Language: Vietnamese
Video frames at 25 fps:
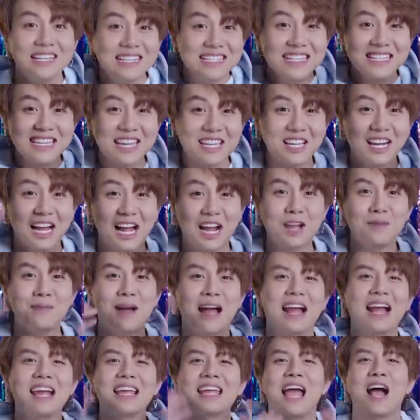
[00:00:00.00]
Xin chào tất cả các
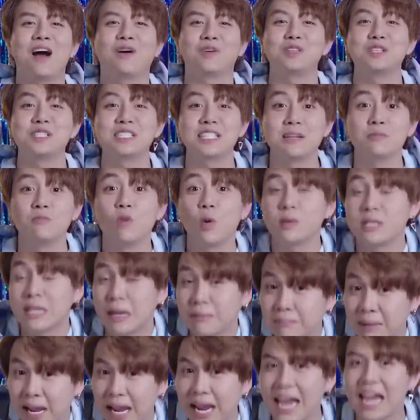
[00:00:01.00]
bạn khán giả của chương trình
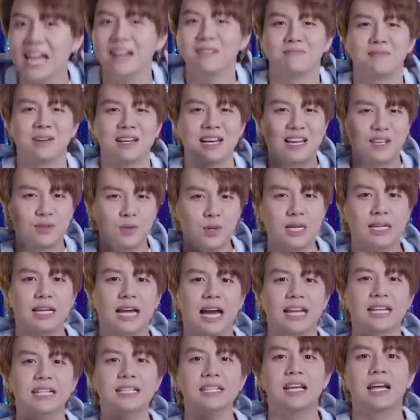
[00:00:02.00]
100 bài hát Mình là Duy
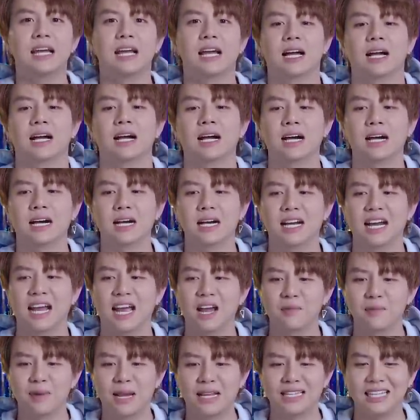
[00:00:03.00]
Khánh à,
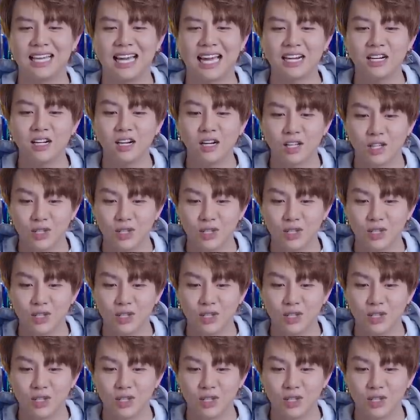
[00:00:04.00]
Ngày hôm nay thì Khánh rất